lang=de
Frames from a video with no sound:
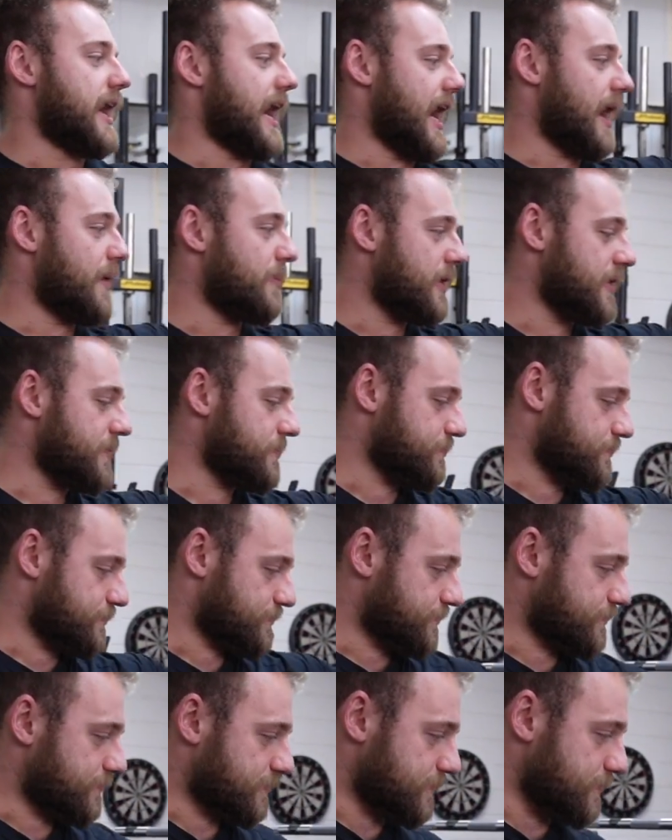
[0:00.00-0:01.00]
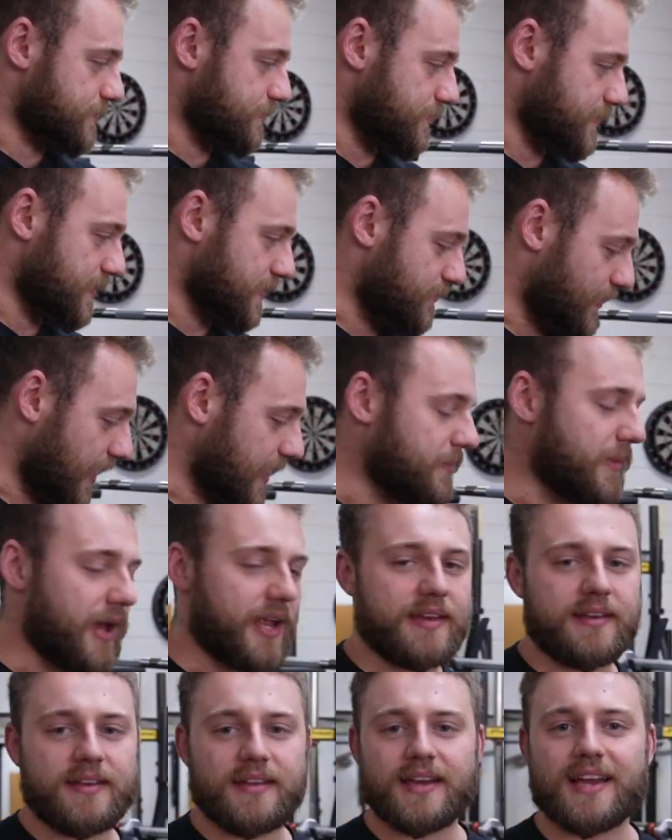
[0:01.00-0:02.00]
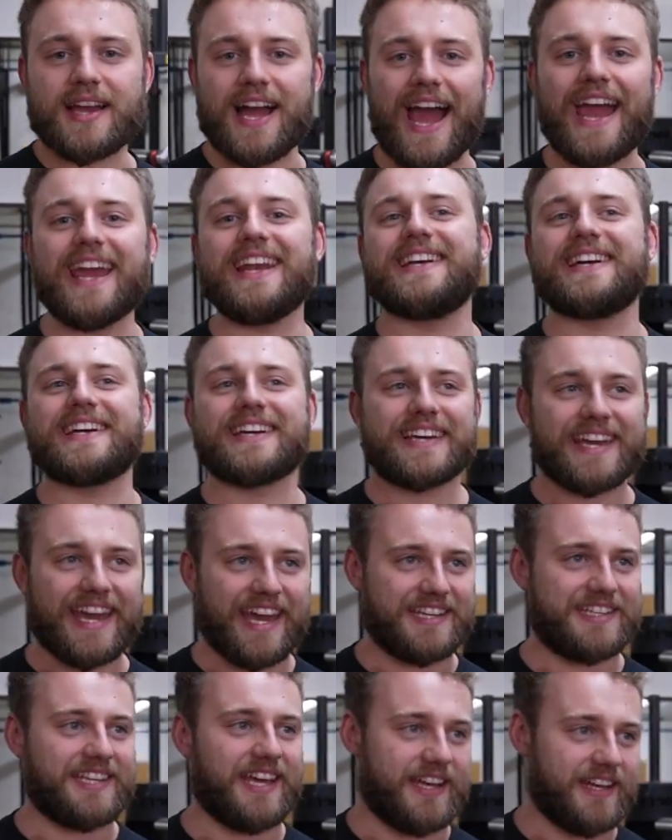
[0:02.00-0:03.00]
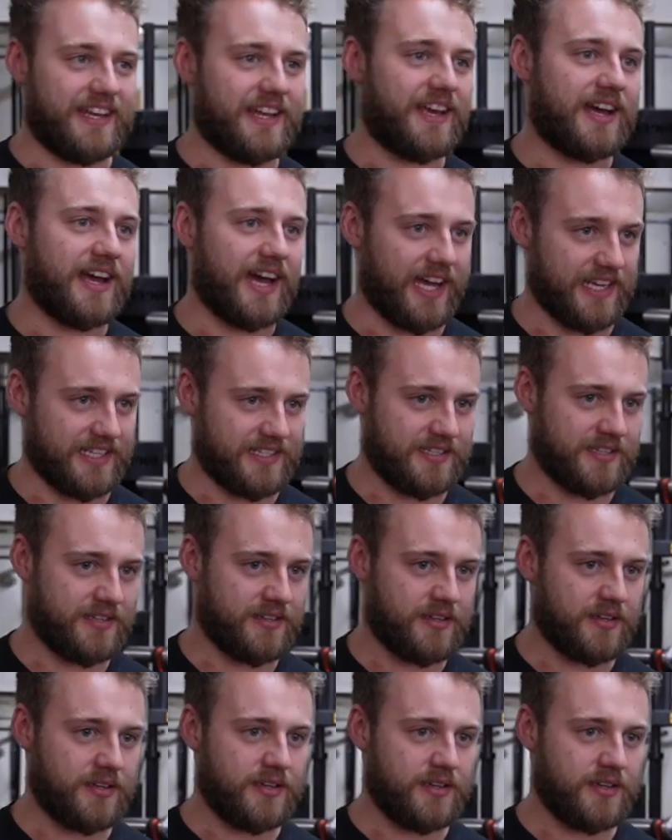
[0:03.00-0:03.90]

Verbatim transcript: Aber wenn man keine Ketten hat,